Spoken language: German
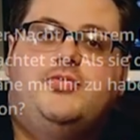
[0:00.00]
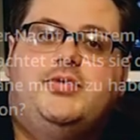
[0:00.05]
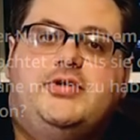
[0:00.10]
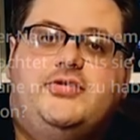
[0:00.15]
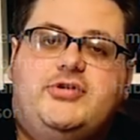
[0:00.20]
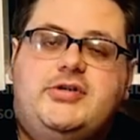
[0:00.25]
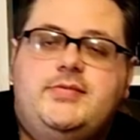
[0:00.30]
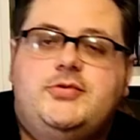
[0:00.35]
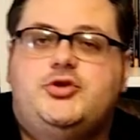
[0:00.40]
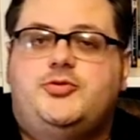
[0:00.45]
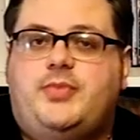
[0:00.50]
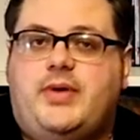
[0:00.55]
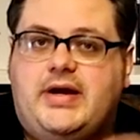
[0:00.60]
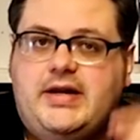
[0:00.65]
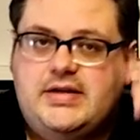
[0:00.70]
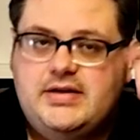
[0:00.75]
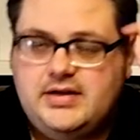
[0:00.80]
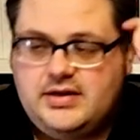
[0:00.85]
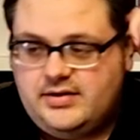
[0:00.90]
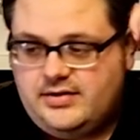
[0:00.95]
über die Filme
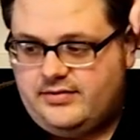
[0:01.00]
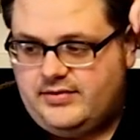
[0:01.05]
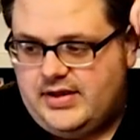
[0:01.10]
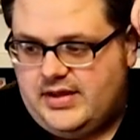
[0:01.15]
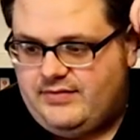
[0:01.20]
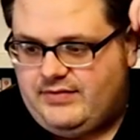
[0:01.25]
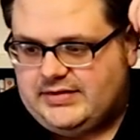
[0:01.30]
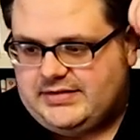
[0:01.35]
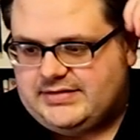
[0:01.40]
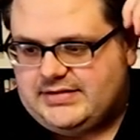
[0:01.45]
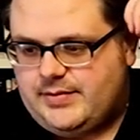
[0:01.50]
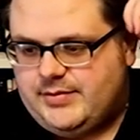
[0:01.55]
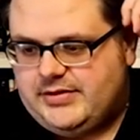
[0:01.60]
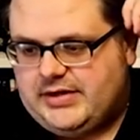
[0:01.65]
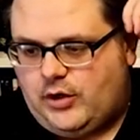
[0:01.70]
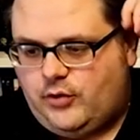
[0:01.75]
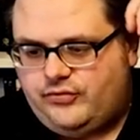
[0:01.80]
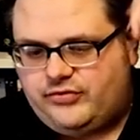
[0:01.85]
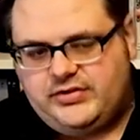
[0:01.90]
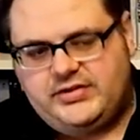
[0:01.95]
sprechen, äh, was es
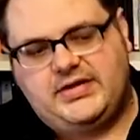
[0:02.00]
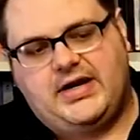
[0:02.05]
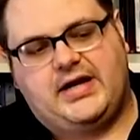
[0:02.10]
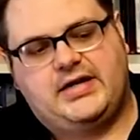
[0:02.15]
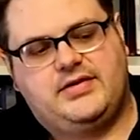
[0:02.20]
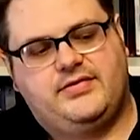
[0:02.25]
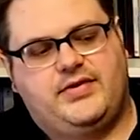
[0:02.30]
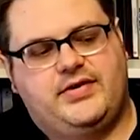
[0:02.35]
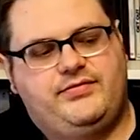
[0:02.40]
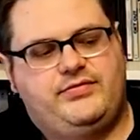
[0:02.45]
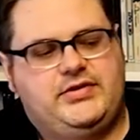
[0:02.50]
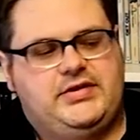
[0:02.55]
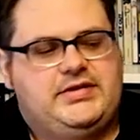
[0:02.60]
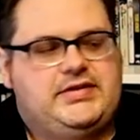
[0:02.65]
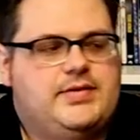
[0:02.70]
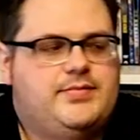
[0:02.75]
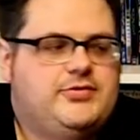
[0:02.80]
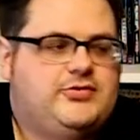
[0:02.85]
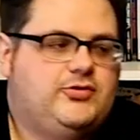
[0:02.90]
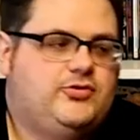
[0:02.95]
damit auf sich hat, wie
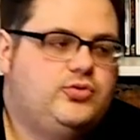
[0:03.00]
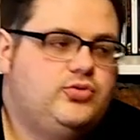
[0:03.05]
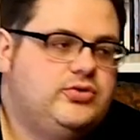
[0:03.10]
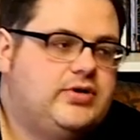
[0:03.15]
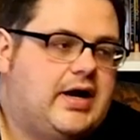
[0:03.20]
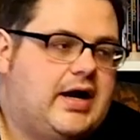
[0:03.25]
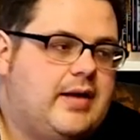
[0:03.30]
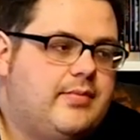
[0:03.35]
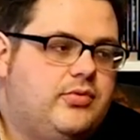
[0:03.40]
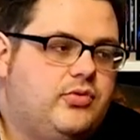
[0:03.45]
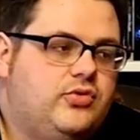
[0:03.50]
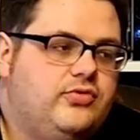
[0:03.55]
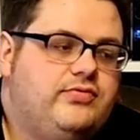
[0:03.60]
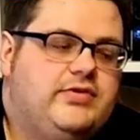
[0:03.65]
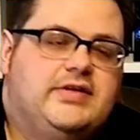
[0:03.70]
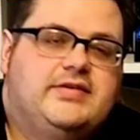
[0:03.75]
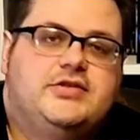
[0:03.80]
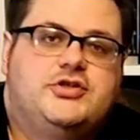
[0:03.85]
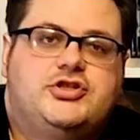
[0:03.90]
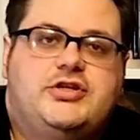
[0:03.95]
ich damit zu tun habe und
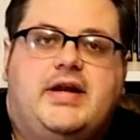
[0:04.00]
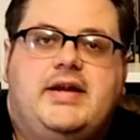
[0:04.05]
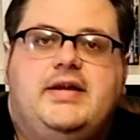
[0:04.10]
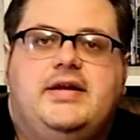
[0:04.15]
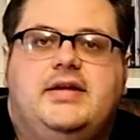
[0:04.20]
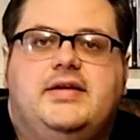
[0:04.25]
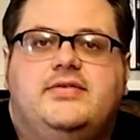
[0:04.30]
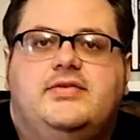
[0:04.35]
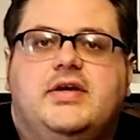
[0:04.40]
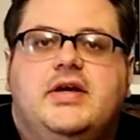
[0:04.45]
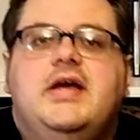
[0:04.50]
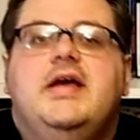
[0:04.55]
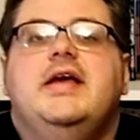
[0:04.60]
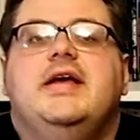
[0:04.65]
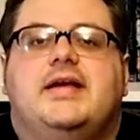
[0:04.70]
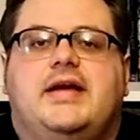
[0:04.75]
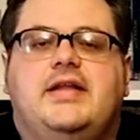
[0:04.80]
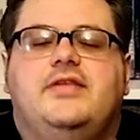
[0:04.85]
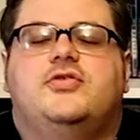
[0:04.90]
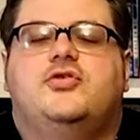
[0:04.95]
wie das entstanden ist.
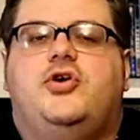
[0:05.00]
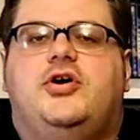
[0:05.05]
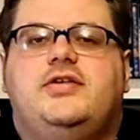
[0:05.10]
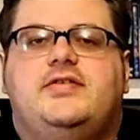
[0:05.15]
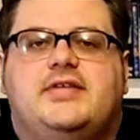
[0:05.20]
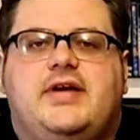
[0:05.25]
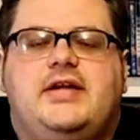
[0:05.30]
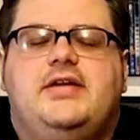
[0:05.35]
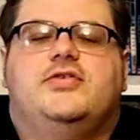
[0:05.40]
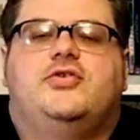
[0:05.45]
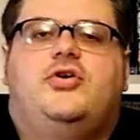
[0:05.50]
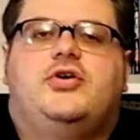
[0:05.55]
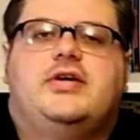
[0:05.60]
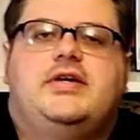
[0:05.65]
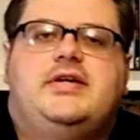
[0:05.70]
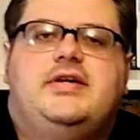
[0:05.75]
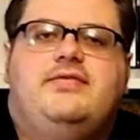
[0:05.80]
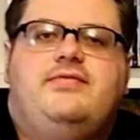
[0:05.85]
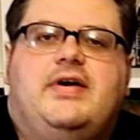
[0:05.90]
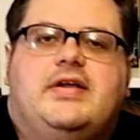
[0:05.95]
Ganz kurz, keine Sorge,
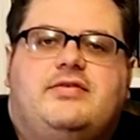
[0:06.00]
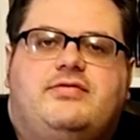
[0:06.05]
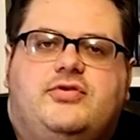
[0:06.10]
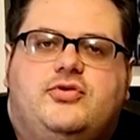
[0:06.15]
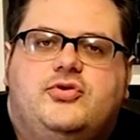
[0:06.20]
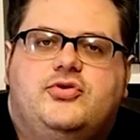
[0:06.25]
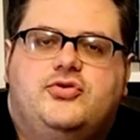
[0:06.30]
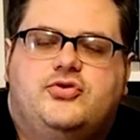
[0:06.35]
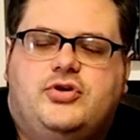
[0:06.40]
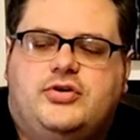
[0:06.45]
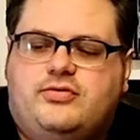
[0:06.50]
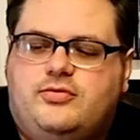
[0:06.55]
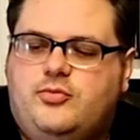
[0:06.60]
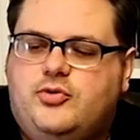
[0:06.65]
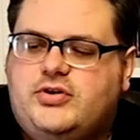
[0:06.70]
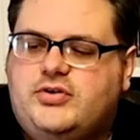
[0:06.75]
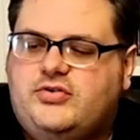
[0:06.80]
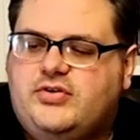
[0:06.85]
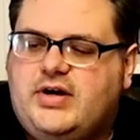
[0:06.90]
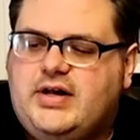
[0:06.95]
ich werde es versuchen, so kurz wie
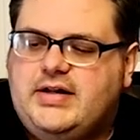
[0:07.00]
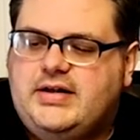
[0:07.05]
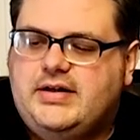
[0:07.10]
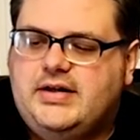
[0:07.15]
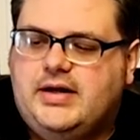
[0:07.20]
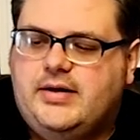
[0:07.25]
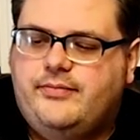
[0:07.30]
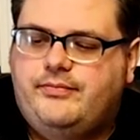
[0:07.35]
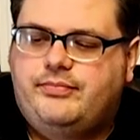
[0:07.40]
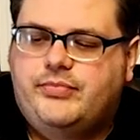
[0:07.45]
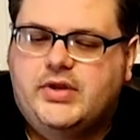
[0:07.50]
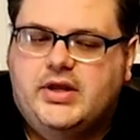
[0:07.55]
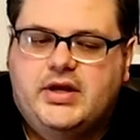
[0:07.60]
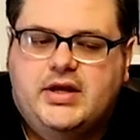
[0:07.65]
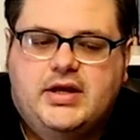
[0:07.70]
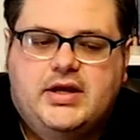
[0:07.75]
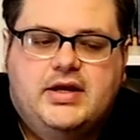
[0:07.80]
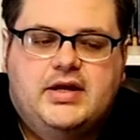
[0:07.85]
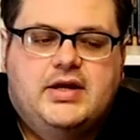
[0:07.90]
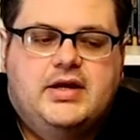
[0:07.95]
möglich zu halten. Ähm,
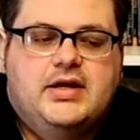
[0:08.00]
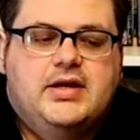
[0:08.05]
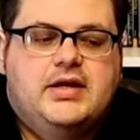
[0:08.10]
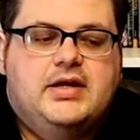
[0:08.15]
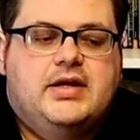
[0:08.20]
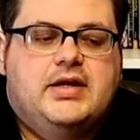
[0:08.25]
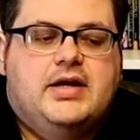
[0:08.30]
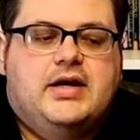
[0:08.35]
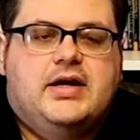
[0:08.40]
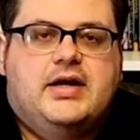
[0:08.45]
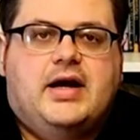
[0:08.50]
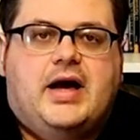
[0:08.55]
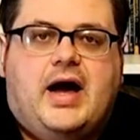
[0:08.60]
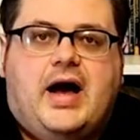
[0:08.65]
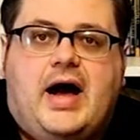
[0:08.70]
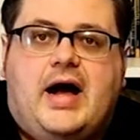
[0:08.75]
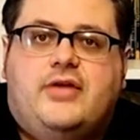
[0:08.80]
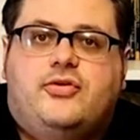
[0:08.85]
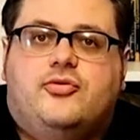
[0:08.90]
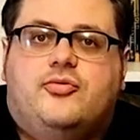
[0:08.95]

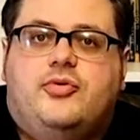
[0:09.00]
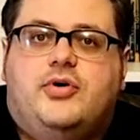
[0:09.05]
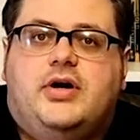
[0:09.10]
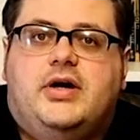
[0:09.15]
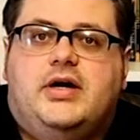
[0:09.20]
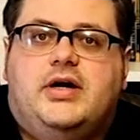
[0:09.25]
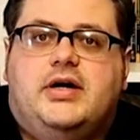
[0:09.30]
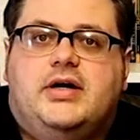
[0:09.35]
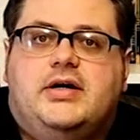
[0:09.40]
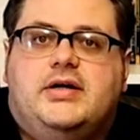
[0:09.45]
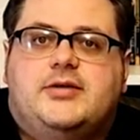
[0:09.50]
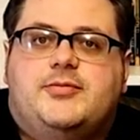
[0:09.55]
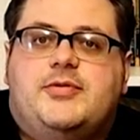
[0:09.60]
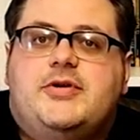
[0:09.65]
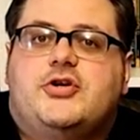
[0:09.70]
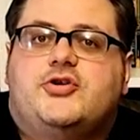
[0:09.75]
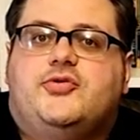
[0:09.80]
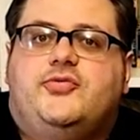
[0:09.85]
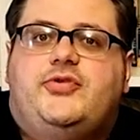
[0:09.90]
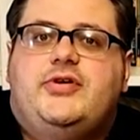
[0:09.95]
also, äh, ich
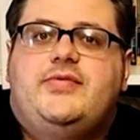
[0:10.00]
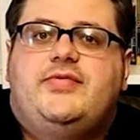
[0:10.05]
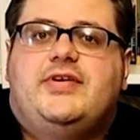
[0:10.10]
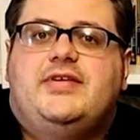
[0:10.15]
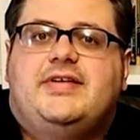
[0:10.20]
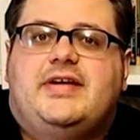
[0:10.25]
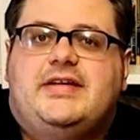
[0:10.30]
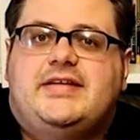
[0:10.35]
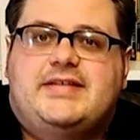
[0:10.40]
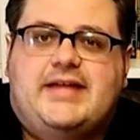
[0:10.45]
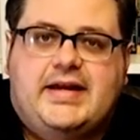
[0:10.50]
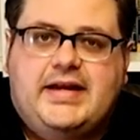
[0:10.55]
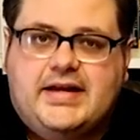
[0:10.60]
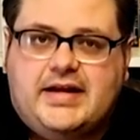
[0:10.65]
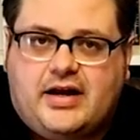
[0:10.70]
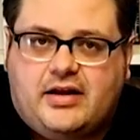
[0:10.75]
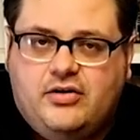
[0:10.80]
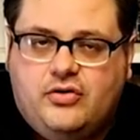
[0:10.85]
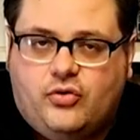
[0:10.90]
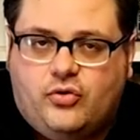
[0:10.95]
bin ja schon Filmfan, seit ich denken
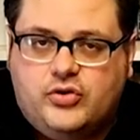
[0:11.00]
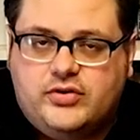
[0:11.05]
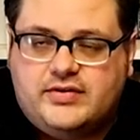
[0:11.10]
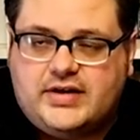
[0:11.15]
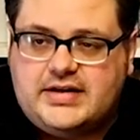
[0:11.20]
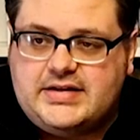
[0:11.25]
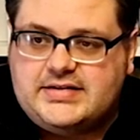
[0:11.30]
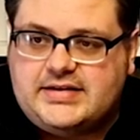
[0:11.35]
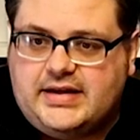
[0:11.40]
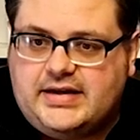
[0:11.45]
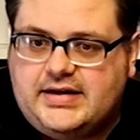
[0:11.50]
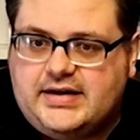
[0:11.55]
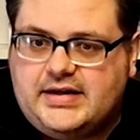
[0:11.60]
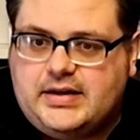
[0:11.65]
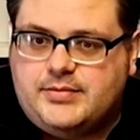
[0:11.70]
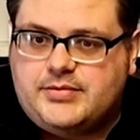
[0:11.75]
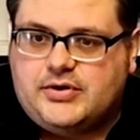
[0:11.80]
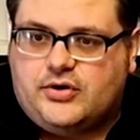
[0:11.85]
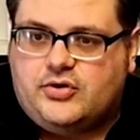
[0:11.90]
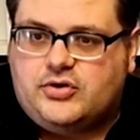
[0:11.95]
kann. Und seit ich denken kann,
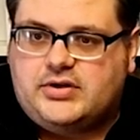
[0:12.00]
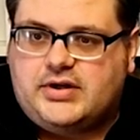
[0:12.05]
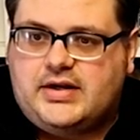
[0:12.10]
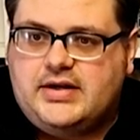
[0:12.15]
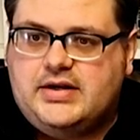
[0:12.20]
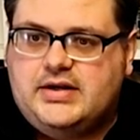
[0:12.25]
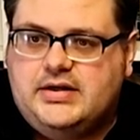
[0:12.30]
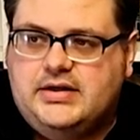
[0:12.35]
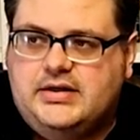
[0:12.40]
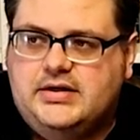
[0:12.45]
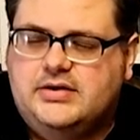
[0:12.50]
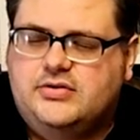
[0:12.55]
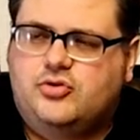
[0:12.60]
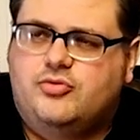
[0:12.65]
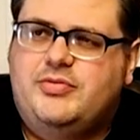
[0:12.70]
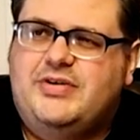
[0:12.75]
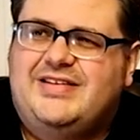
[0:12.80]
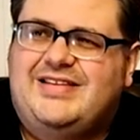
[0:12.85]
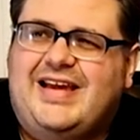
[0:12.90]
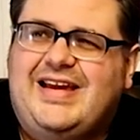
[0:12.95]
habe ich auch dann
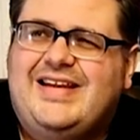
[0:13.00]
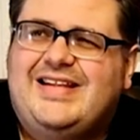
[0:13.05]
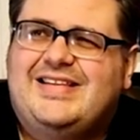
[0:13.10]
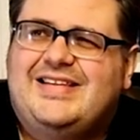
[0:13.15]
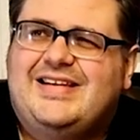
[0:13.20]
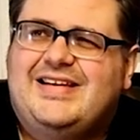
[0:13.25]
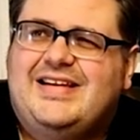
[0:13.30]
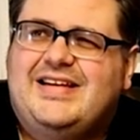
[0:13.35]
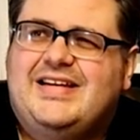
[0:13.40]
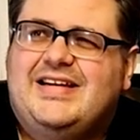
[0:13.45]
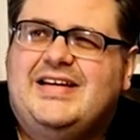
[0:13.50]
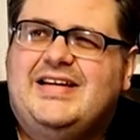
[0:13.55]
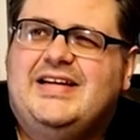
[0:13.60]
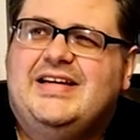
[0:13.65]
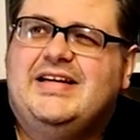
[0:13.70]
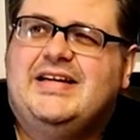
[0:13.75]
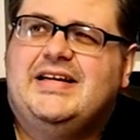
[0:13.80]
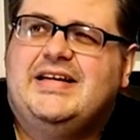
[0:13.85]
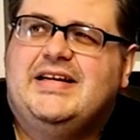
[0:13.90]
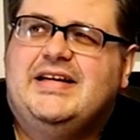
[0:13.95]
so mit 16,
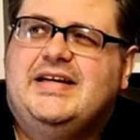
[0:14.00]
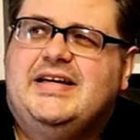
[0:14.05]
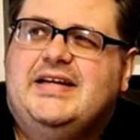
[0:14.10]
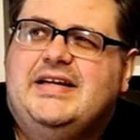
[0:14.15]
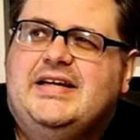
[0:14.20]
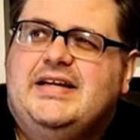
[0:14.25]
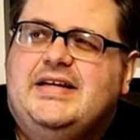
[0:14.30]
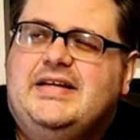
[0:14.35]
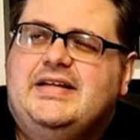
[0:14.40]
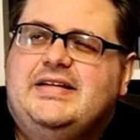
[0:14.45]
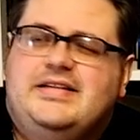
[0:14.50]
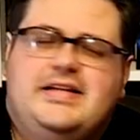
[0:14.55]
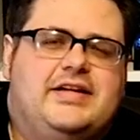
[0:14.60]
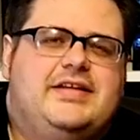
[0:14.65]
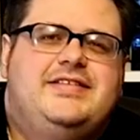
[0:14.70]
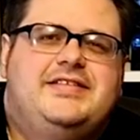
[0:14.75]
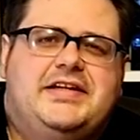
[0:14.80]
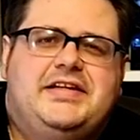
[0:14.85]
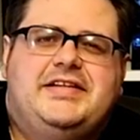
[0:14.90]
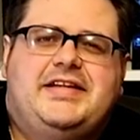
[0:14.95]
da
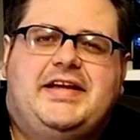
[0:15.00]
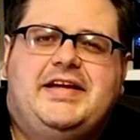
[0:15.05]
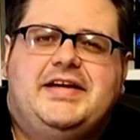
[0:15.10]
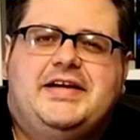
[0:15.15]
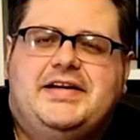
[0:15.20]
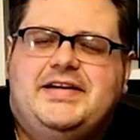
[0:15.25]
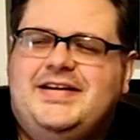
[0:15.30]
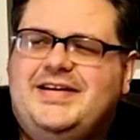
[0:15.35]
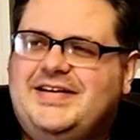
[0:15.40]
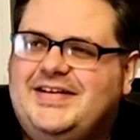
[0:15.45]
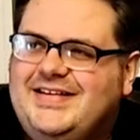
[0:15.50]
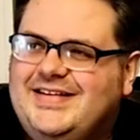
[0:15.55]
nicht, seit ich denken kann,